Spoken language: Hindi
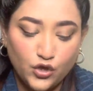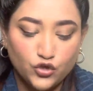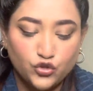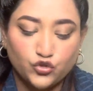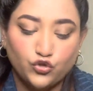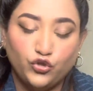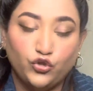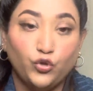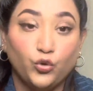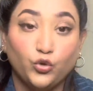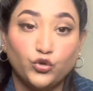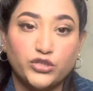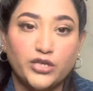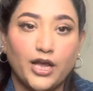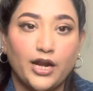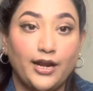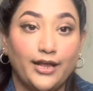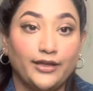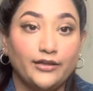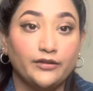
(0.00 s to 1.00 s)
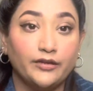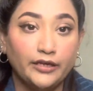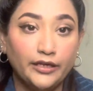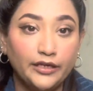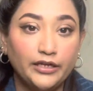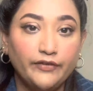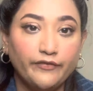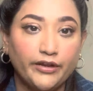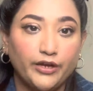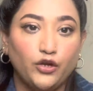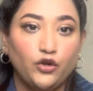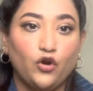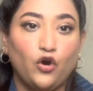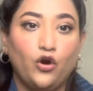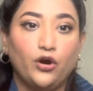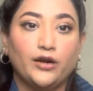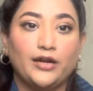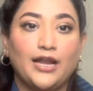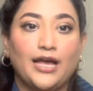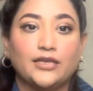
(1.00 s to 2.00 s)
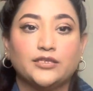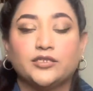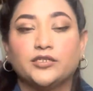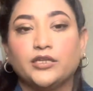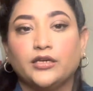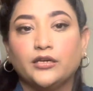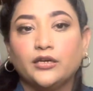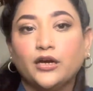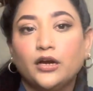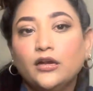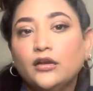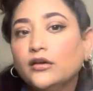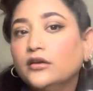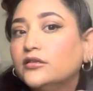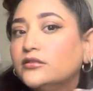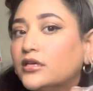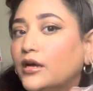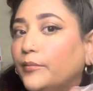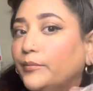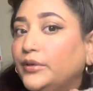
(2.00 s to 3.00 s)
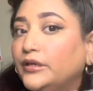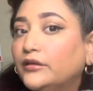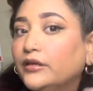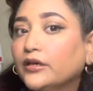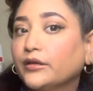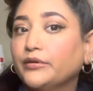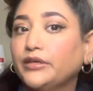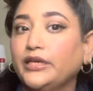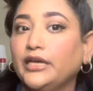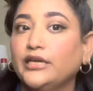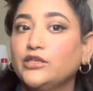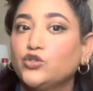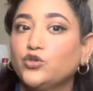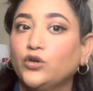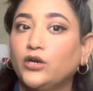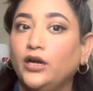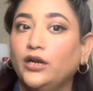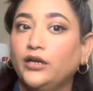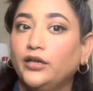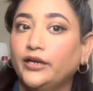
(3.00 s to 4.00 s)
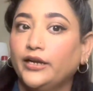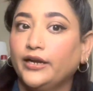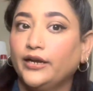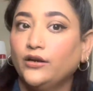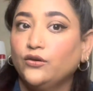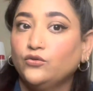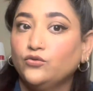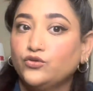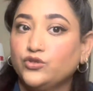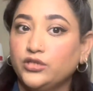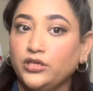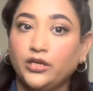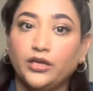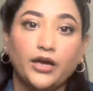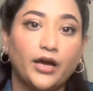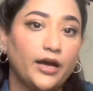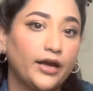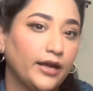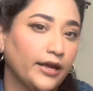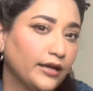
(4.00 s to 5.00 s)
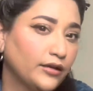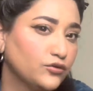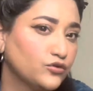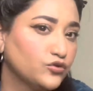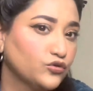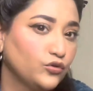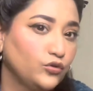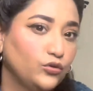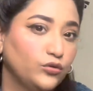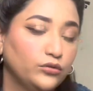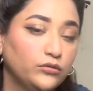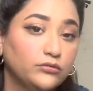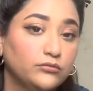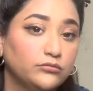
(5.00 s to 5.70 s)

सो दोज आर लाइक रियली वेरी लॉन्ग लास्टिंग कलर्स अभी तक ये जो कलर है उसी का है सो so,